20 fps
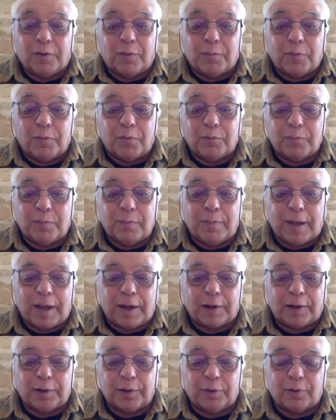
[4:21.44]
como un
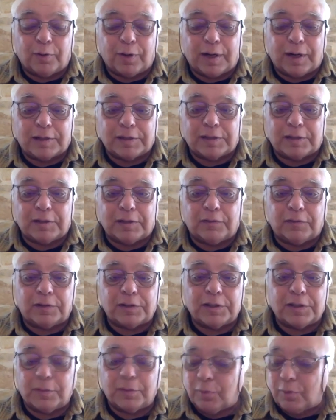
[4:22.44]
barrio
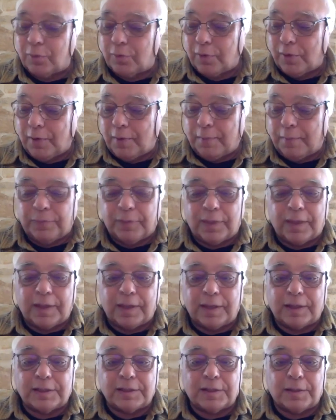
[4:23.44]
casticísimo
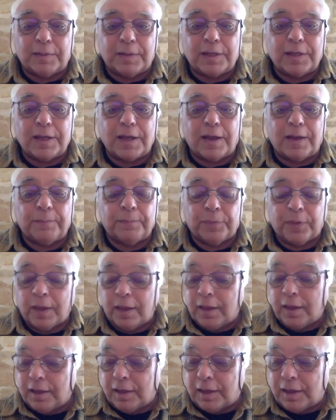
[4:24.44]
de Sevilla,
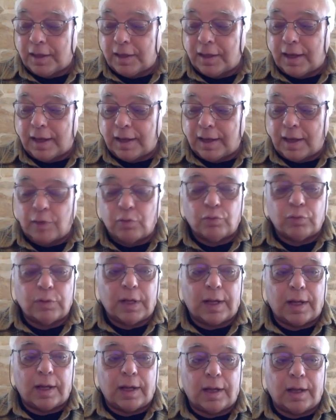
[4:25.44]
y ahí hay
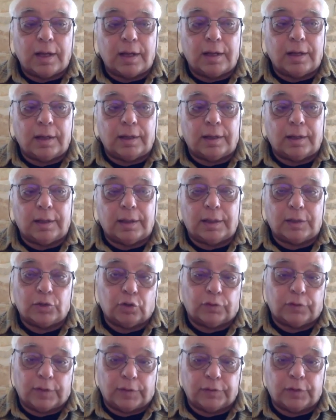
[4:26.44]
una eh,
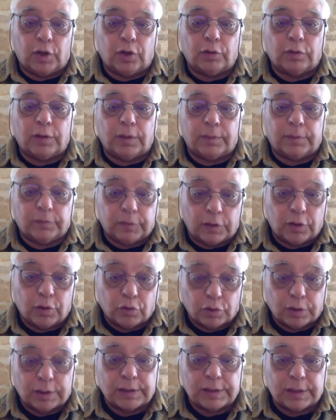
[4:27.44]
asociación de
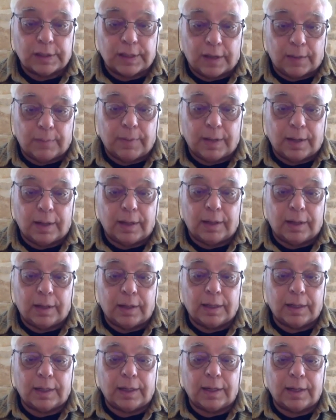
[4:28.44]
vecinos que se llama
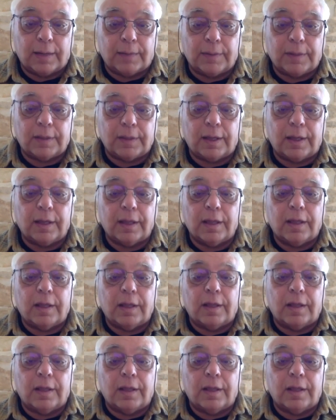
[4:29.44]
Elige la Vida,